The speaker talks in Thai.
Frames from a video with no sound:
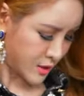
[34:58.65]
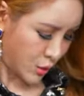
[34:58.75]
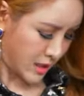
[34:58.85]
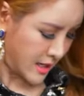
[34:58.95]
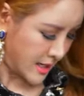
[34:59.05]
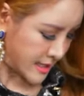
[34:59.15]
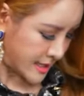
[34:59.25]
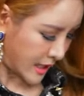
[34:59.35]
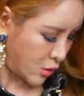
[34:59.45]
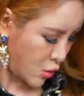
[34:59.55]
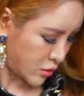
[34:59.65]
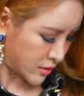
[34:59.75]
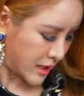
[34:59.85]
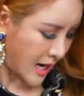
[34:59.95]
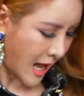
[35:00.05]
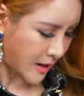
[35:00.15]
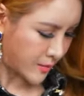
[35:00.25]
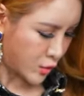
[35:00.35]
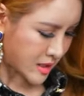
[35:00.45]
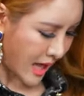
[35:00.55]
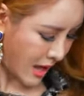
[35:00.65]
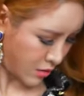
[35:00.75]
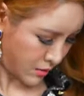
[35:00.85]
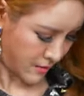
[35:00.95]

สุดเลยสิจ้าลูกที่รักลูกสาว